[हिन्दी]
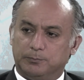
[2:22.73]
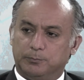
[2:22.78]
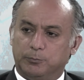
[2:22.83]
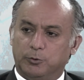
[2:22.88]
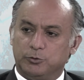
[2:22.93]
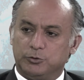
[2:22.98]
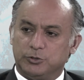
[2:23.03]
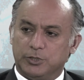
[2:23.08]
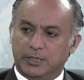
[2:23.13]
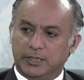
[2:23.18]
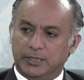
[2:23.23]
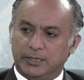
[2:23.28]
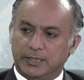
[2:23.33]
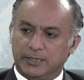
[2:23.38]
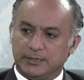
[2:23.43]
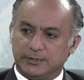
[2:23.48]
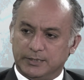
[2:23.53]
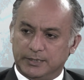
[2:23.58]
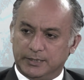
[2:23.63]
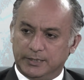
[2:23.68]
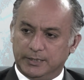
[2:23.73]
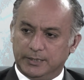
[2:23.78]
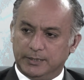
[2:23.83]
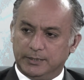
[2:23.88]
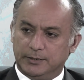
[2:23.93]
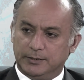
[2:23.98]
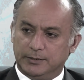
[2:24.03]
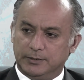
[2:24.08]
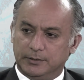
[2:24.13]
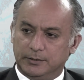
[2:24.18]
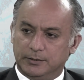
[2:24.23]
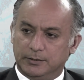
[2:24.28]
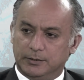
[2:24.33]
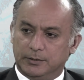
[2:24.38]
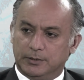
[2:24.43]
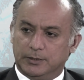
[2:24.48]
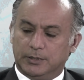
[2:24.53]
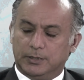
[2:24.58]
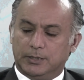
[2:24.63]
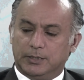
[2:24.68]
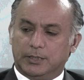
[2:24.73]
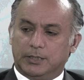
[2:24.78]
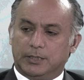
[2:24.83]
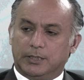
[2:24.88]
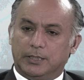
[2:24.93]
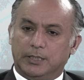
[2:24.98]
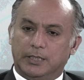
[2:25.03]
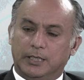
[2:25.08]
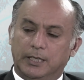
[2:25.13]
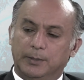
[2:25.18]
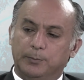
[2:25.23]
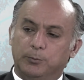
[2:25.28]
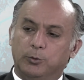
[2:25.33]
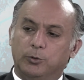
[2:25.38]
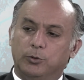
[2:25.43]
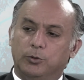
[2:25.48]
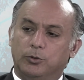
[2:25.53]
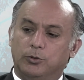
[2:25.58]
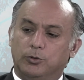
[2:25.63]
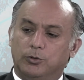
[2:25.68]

पहुँचाने का एक ज़रिया है गरीबों